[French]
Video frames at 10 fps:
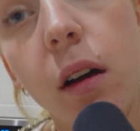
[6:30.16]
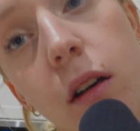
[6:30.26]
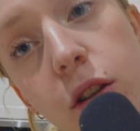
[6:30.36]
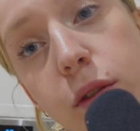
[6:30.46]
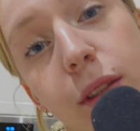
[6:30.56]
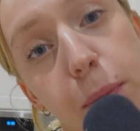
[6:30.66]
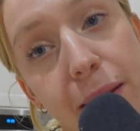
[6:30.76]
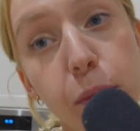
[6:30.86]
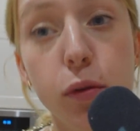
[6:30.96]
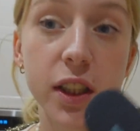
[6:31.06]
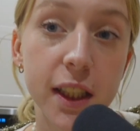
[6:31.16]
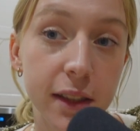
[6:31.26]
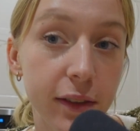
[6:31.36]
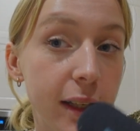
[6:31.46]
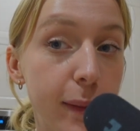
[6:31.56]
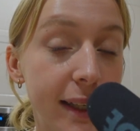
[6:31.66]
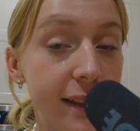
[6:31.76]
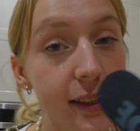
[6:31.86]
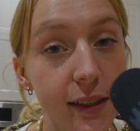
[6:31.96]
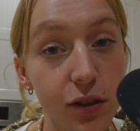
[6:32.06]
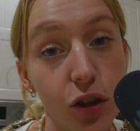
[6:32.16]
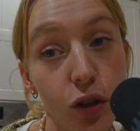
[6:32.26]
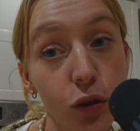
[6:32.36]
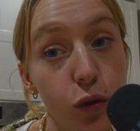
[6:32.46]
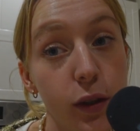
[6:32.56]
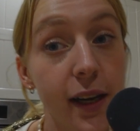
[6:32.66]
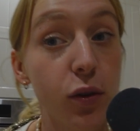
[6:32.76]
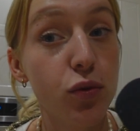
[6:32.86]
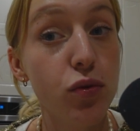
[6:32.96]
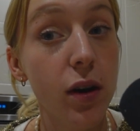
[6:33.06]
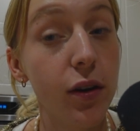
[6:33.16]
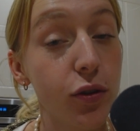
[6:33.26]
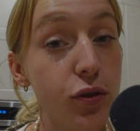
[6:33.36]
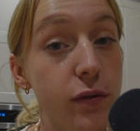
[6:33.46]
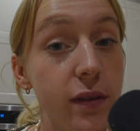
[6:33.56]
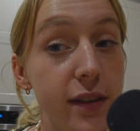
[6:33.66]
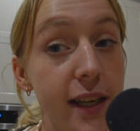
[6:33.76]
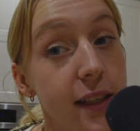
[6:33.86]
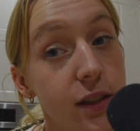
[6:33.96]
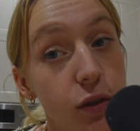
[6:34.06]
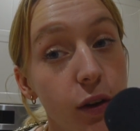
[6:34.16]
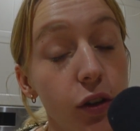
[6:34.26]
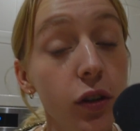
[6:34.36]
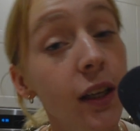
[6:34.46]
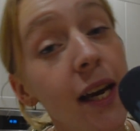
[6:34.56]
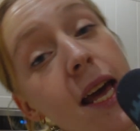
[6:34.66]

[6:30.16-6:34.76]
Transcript: euh, je vais vous expliquer pourquoi j'ai été faire les magasins à 16h30 au lieu d'aller en cours alors que je devais finir à 19h30